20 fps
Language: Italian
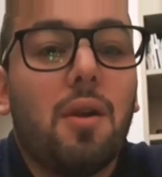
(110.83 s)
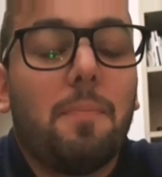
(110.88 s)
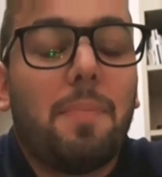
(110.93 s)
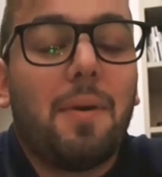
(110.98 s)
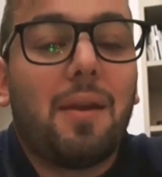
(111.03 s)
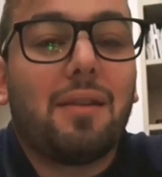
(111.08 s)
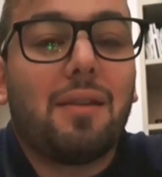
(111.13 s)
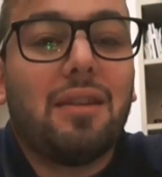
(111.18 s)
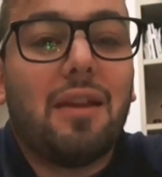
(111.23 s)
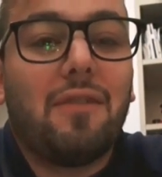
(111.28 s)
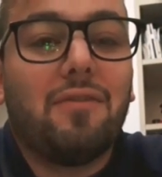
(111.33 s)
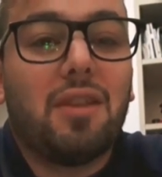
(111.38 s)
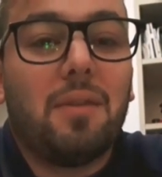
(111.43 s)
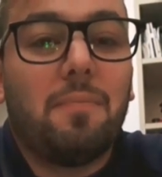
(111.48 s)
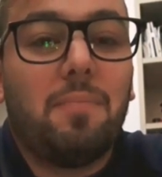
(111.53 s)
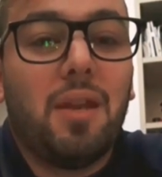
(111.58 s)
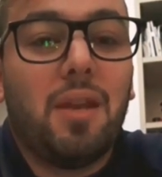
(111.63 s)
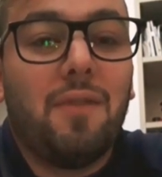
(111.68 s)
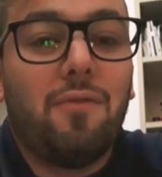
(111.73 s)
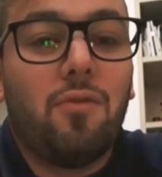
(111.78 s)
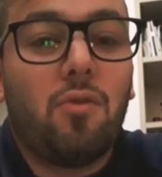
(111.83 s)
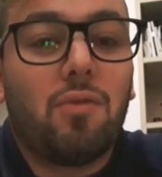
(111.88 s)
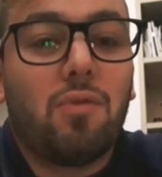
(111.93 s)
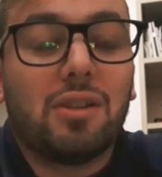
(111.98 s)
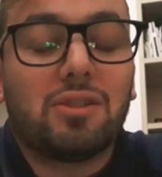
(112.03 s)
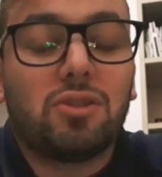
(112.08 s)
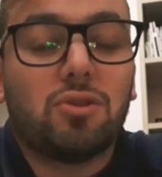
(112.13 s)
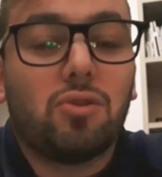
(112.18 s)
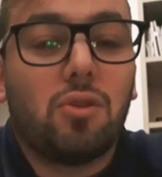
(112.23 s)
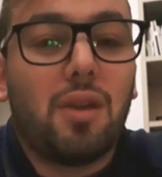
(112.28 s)
per Davide Brivio,
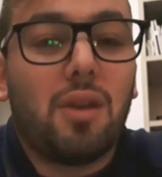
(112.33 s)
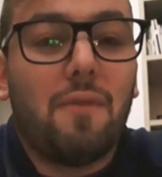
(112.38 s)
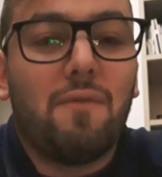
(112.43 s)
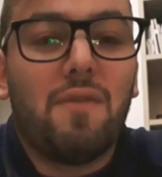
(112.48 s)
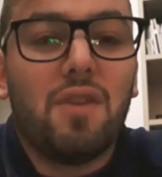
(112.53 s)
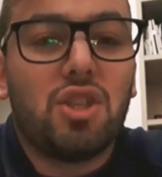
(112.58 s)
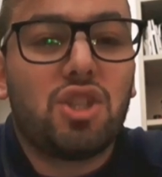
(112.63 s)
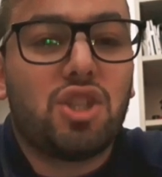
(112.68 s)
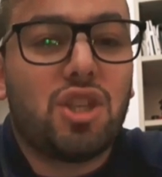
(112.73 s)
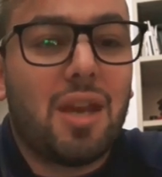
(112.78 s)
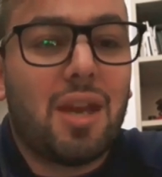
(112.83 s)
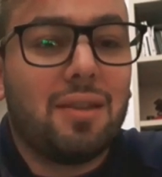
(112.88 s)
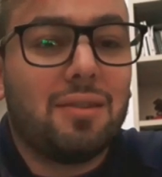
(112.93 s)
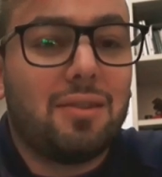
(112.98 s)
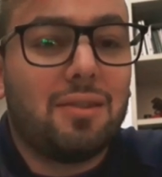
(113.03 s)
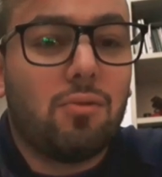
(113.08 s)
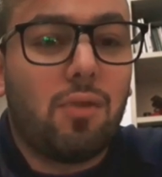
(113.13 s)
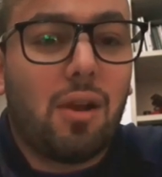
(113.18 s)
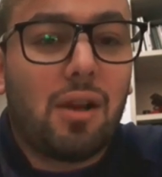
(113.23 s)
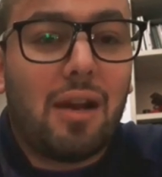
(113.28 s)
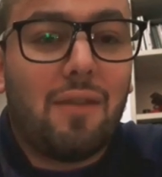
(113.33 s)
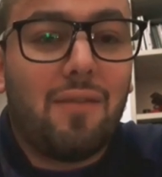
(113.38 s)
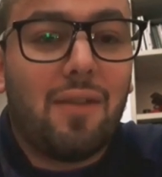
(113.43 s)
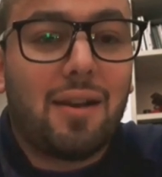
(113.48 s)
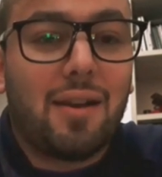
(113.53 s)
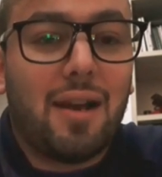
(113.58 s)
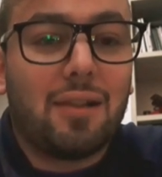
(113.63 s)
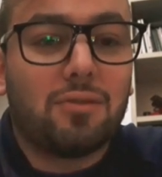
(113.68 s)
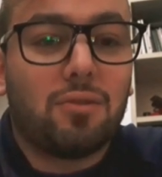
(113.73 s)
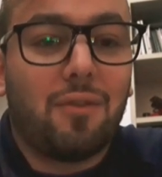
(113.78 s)
una storia vincente, una
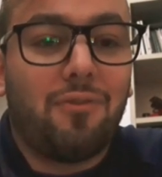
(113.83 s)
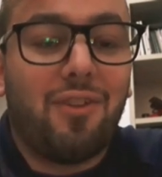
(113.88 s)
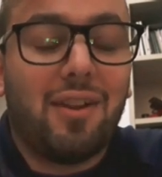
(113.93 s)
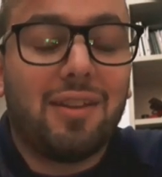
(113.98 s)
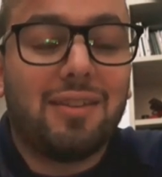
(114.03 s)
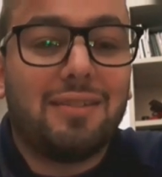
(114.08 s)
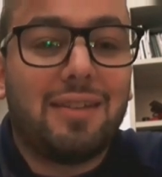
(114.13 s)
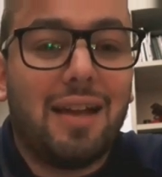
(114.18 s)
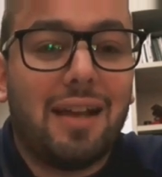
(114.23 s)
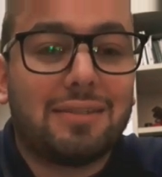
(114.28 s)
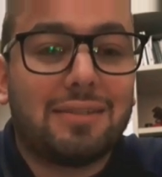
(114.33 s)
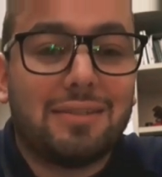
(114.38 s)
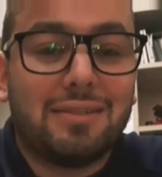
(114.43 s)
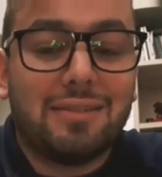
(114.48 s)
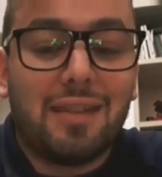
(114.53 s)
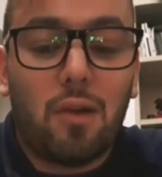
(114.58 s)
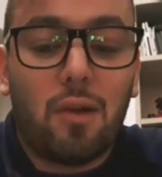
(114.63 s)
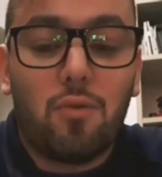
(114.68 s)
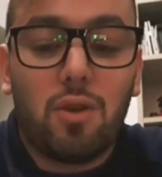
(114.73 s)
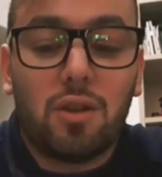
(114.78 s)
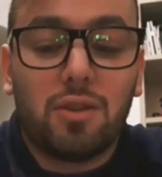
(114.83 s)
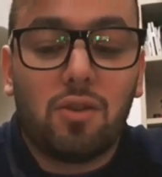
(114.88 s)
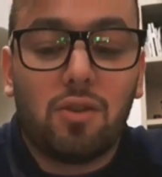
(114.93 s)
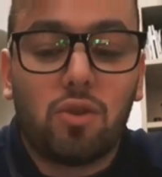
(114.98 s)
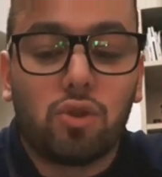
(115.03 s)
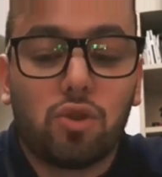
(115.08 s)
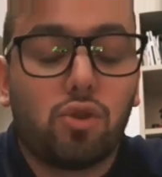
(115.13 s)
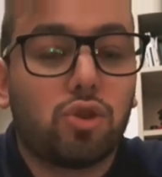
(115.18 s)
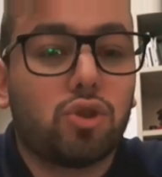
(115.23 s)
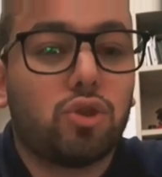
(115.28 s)
cavalcata fantastica, quella
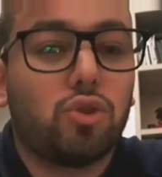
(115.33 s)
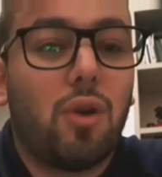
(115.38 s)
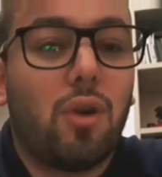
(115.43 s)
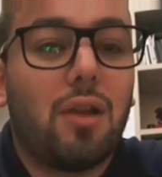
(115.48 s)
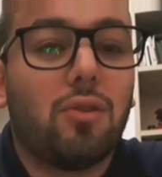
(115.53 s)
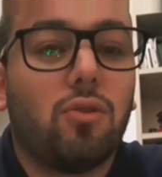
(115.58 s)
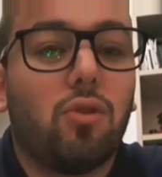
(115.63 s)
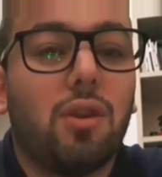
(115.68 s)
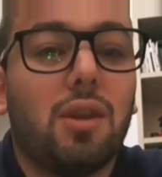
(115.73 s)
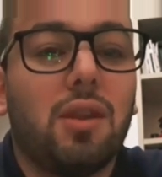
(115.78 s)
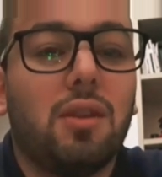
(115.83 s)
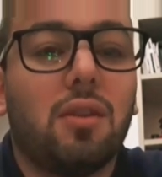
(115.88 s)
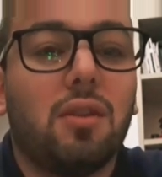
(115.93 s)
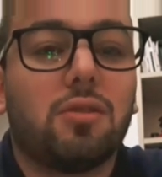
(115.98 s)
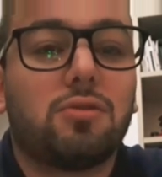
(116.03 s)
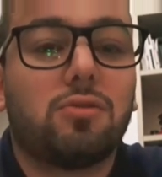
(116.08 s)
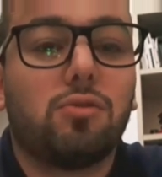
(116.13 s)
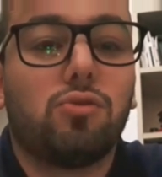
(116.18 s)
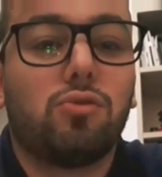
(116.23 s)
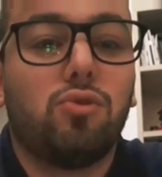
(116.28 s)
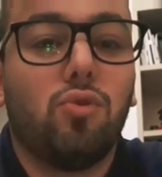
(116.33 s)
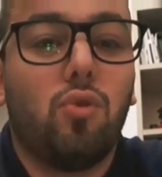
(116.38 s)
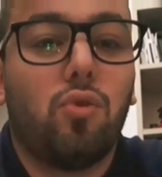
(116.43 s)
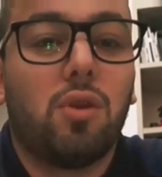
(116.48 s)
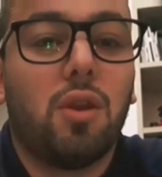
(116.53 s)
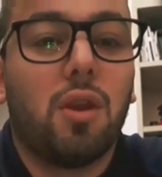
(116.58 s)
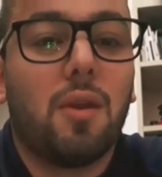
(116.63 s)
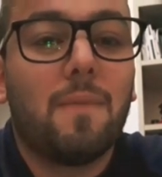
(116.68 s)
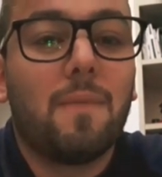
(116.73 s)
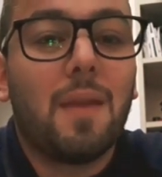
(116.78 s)
dello scorso anno in
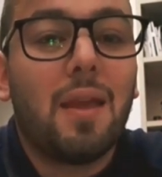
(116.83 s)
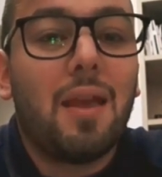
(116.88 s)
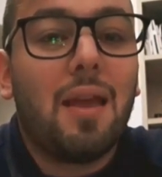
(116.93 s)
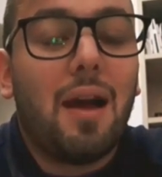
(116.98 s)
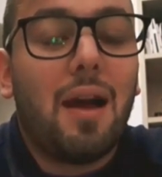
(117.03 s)
Suzuki,